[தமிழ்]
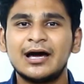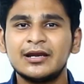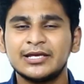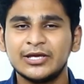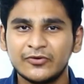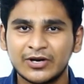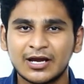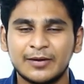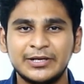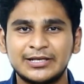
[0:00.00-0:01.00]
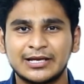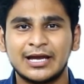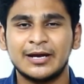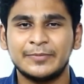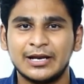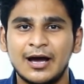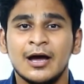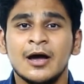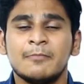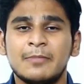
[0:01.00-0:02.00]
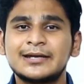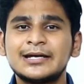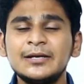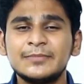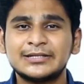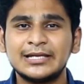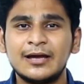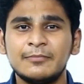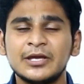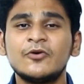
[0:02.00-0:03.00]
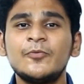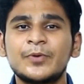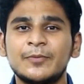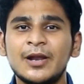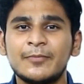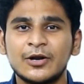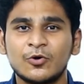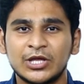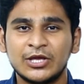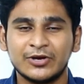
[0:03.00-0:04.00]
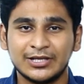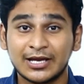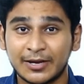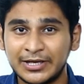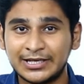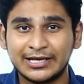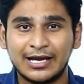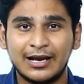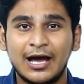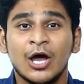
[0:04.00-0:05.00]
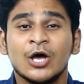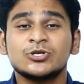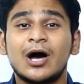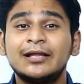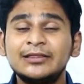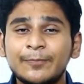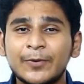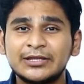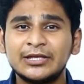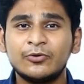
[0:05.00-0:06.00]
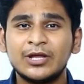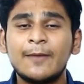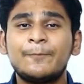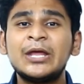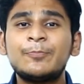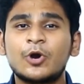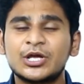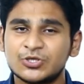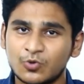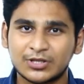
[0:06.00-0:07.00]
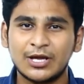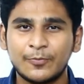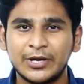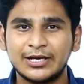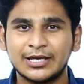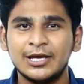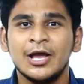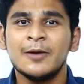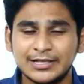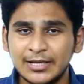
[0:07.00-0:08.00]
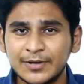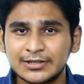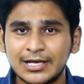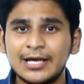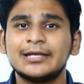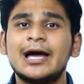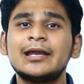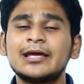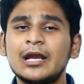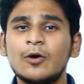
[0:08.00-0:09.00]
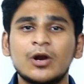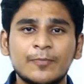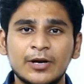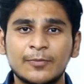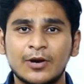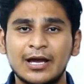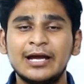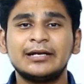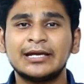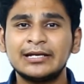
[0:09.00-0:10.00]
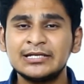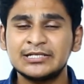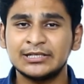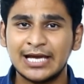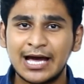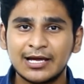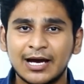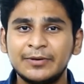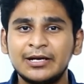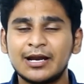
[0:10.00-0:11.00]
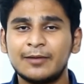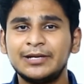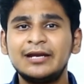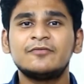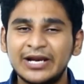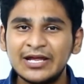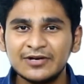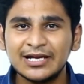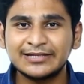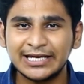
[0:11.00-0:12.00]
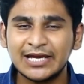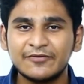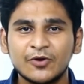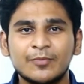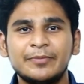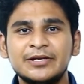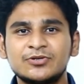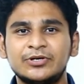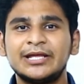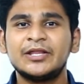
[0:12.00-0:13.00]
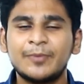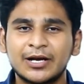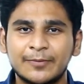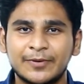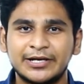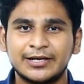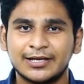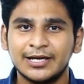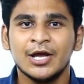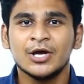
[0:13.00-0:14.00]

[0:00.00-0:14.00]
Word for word: யார் ஹீரோயினா கமிட்டா இருக்காங்க அப்படின்னா மக்கள் மத்தியில மிகவும் பிரபலமான ஒரு ஹீரோயின் தான் கமிட்டா இருக்காங்களா ஸோ அந்த படத்தினுடைய ப்ரீ ப்ரொடக்ஷன் ஒர்க் தான் போயிட்டு இருக்கு அந்த படத்துல யார் யாரெல்லாம் ஒர்க் பண்ண போறாங்க டெக்னீஷியன் யாரு அப்படின்ற அப்டேட் விரைவில் தெரிய வரும் அப்படின்னு சொல்லிட்டு எதிர்பார்க்கப்பட்டு இருக்கு